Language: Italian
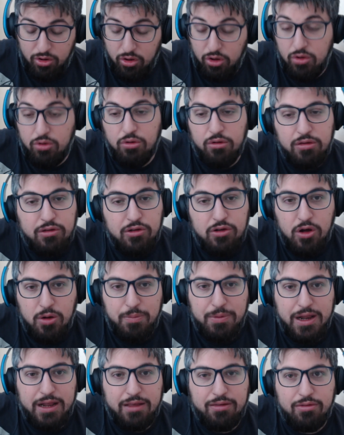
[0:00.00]
o escono
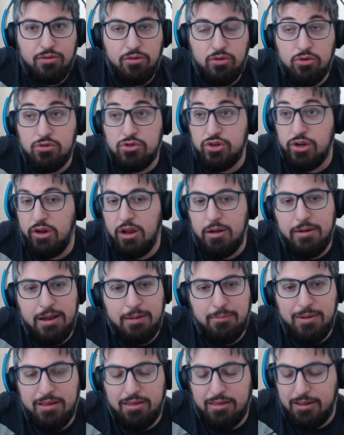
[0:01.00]
presto o usciranno
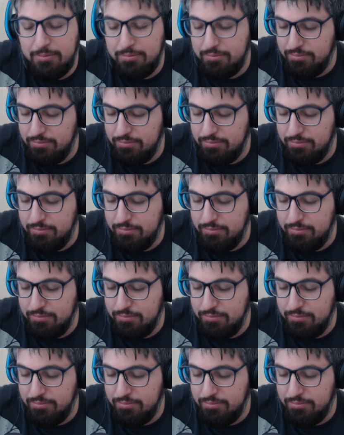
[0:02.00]
nei mesi